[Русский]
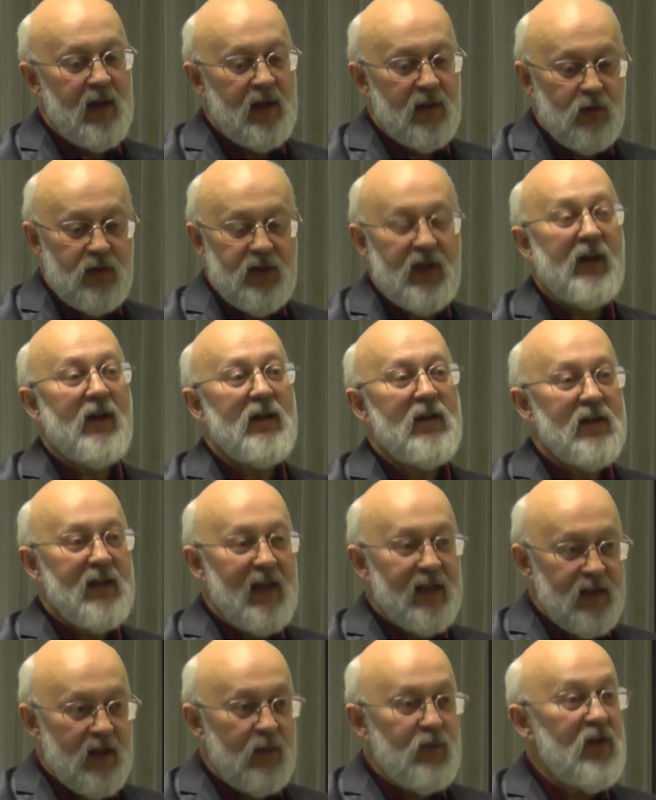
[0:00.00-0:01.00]
То есть
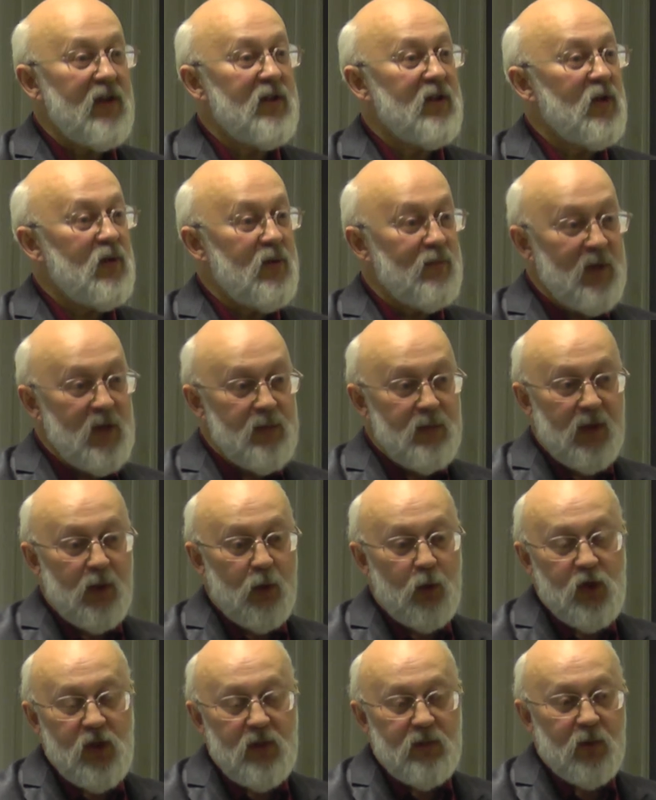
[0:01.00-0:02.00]
организаций общественности было
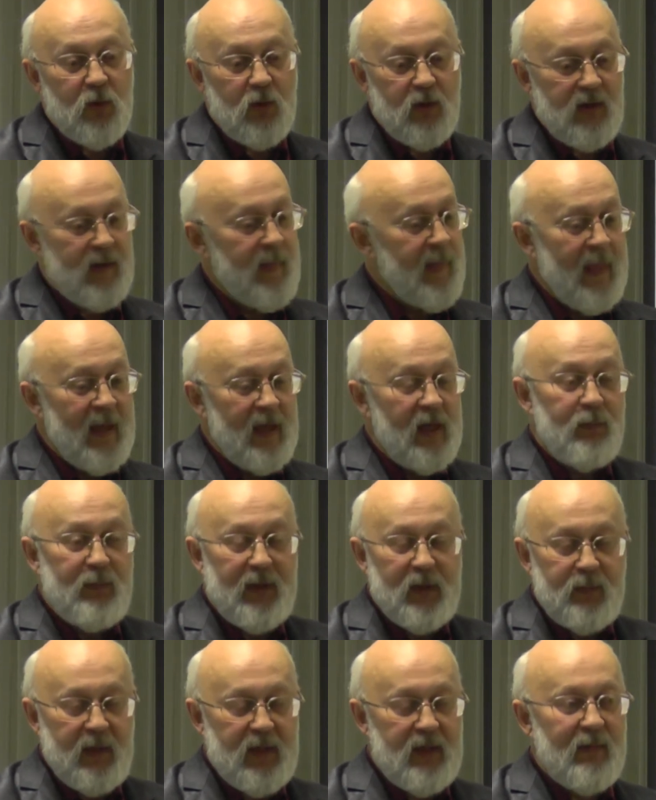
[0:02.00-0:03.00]
очень много. И
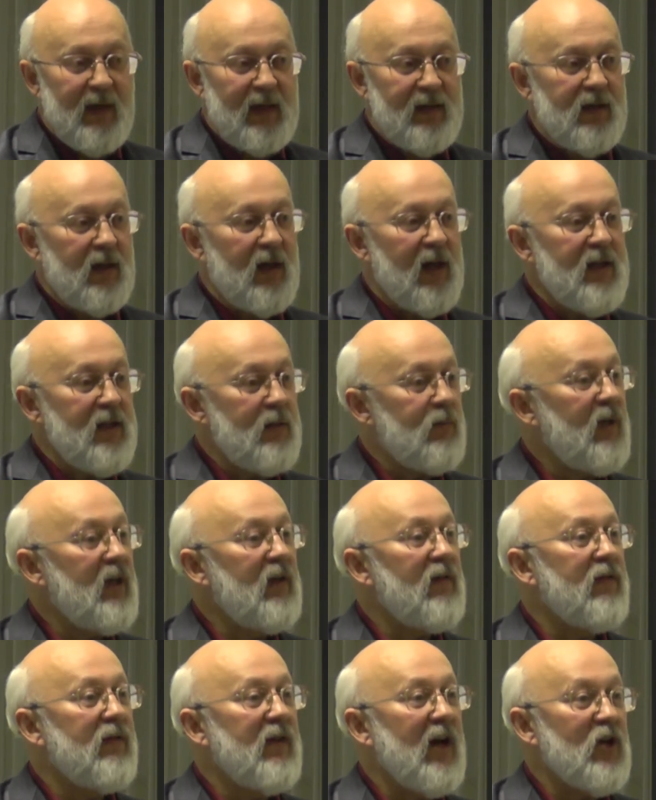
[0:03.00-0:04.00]
предприниматели, они были
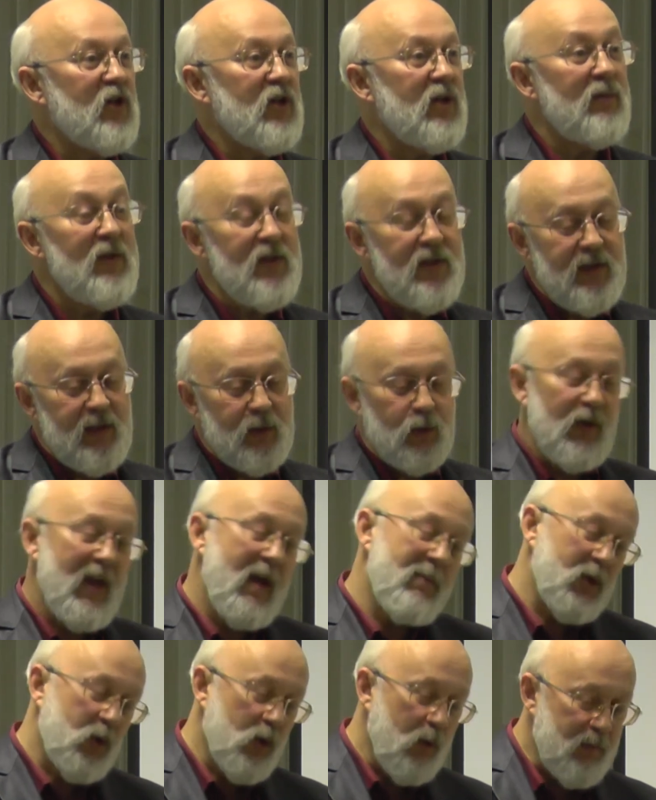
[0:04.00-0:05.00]
в каждом из них. Но
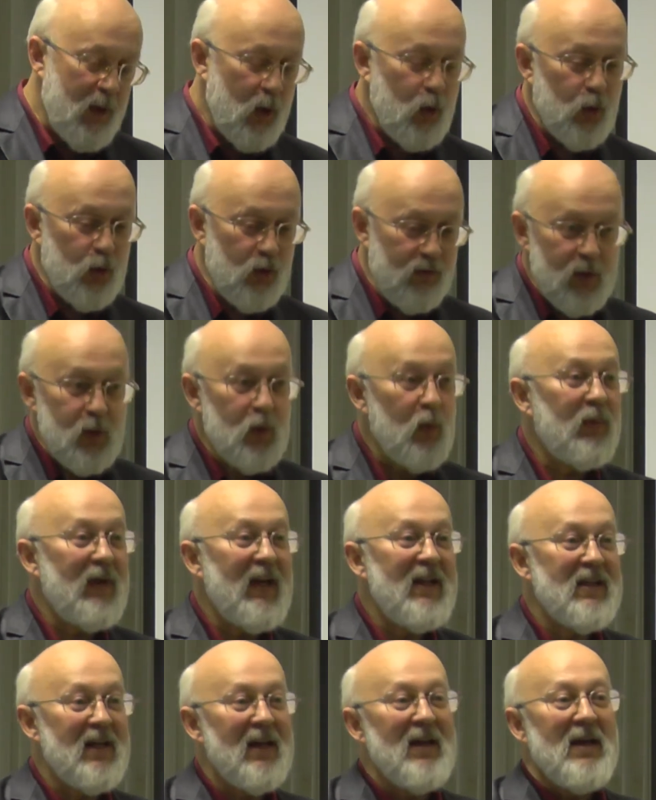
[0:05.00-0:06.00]
я потом по ходу
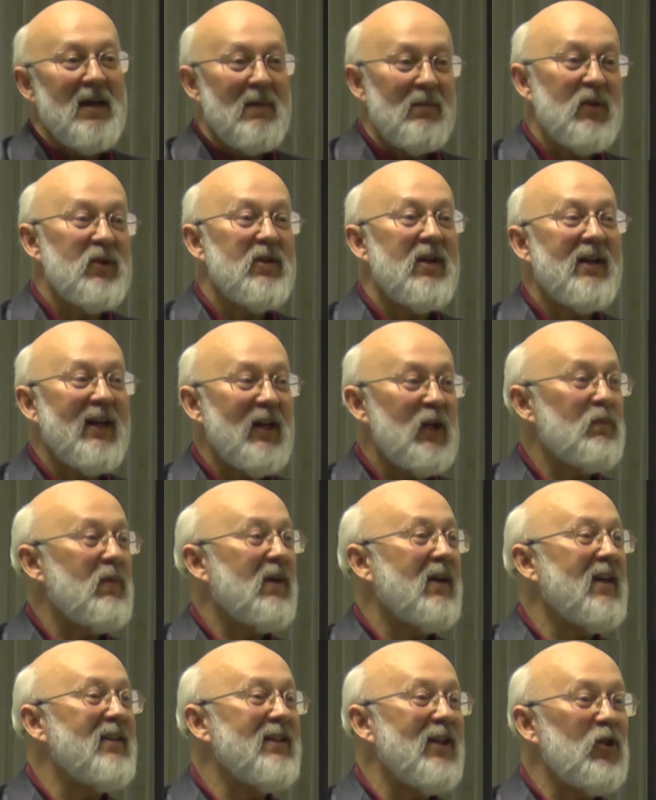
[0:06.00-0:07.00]
выступления постараюсь
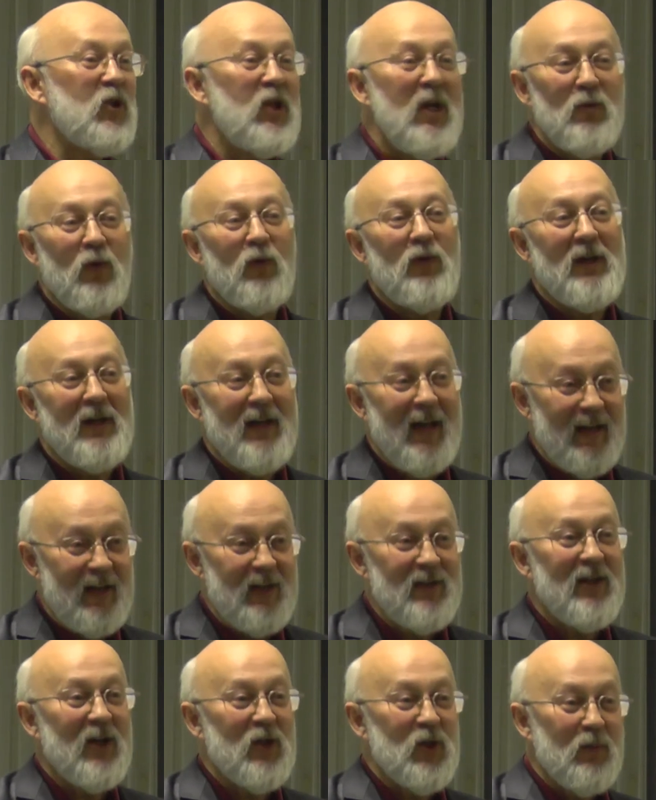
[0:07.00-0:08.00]
показать, чем
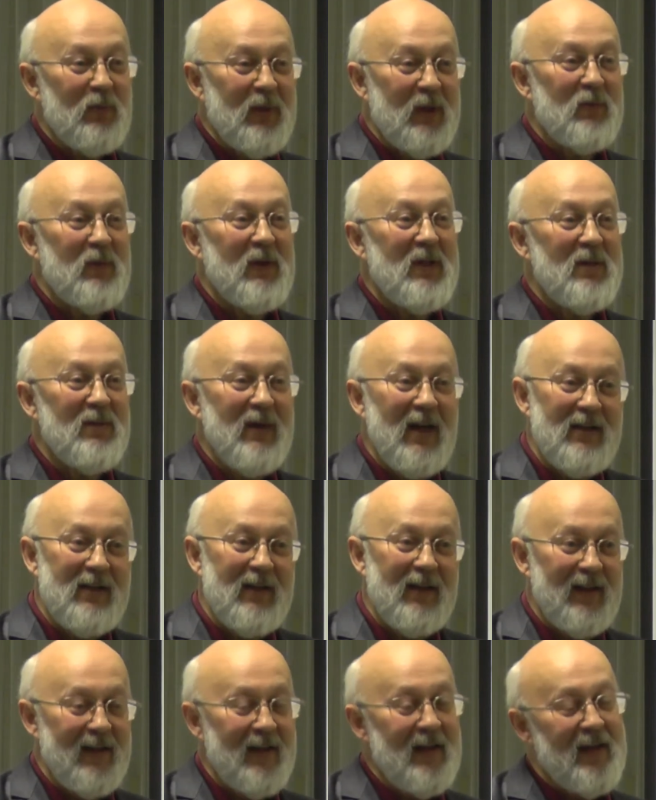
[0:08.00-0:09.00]
увлекались наши
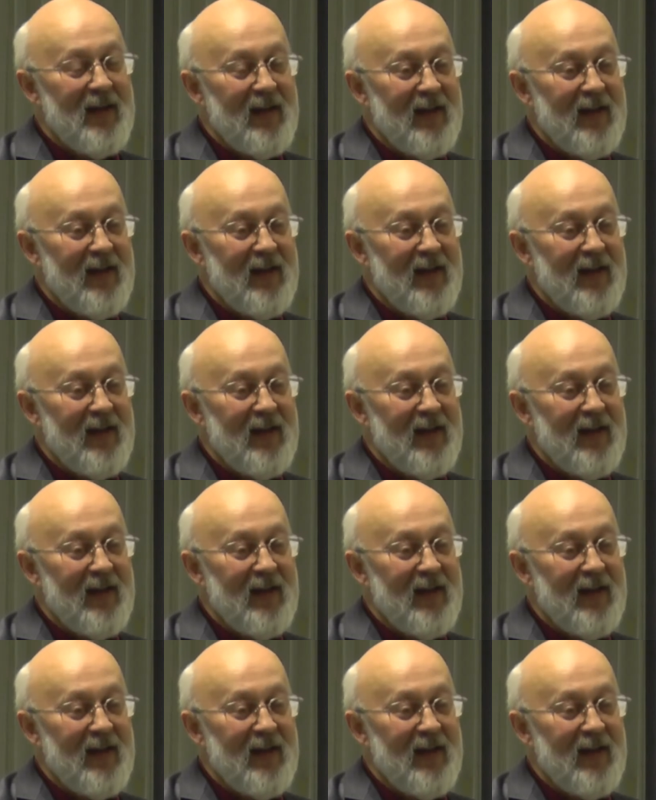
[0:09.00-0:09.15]
предприниматели.